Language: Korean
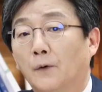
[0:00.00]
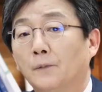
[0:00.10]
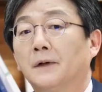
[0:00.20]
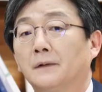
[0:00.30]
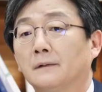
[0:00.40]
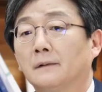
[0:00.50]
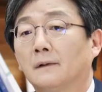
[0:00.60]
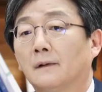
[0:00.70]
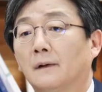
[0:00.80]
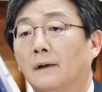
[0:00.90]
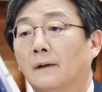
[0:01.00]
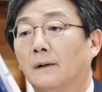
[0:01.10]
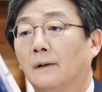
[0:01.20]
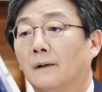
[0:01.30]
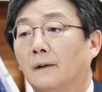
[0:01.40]
보면
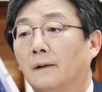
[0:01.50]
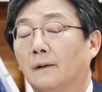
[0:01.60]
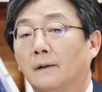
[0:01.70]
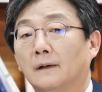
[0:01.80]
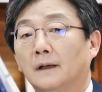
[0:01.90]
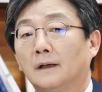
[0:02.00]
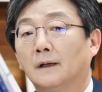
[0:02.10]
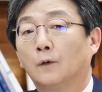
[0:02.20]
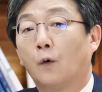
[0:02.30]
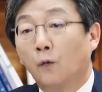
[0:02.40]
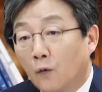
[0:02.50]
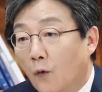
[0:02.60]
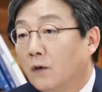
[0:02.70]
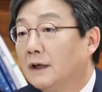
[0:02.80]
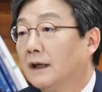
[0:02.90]
어, 이
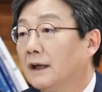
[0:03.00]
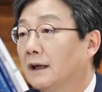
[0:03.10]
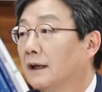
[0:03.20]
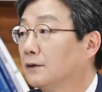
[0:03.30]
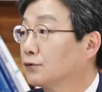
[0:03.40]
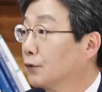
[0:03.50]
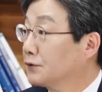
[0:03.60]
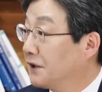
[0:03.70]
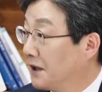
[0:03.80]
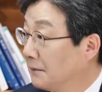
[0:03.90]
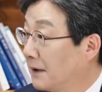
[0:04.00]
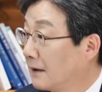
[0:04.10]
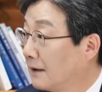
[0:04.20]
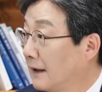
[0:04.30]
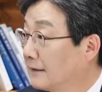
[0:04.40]
공공이 주로
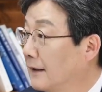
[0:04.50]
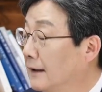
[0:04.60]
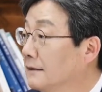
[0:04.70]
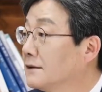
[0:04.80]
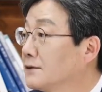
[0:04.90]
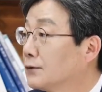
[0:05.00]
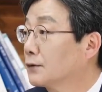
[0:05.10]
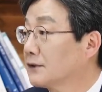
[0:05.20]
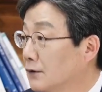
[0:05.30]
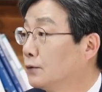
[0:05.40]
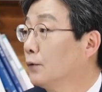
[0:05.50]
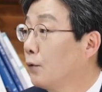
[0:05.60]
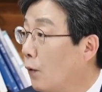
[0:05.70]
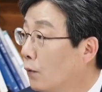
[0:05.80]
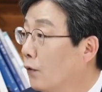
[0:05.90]
재개발을 한다 이런 식으로
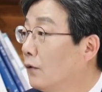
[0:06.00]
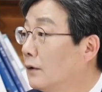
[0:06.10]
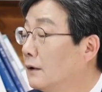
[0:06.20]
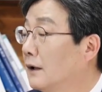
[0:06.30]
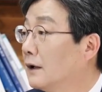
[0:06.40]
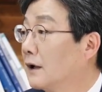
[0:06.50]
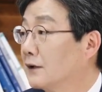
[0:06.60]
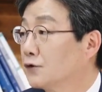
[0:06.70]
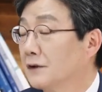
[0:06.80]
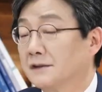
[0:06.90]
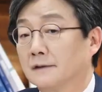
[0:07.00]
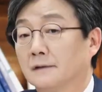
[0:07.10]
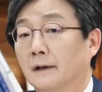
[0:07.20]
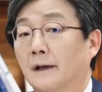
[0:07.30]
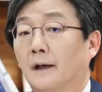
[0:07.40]
자꾸 공공을
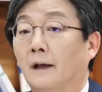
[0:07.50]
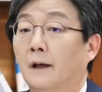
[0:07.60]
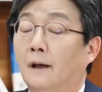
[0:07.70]
강조하시는데